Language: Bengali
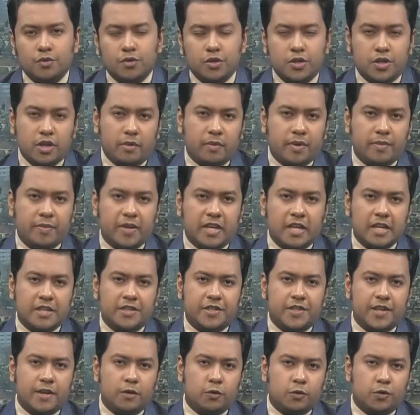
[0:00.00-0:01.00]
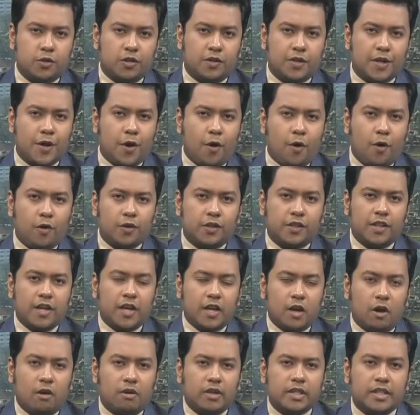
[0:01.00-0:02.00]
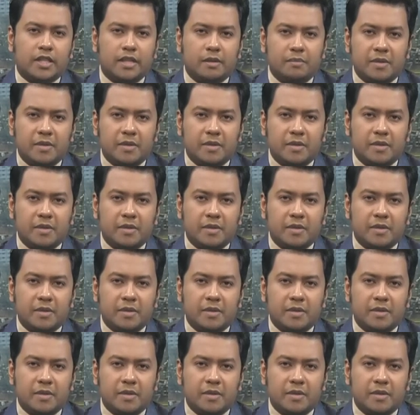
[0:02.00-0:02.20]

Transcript: স্বাভাবিকের চেয়ে উচ্চতায় অর্ধেক হওয়াতে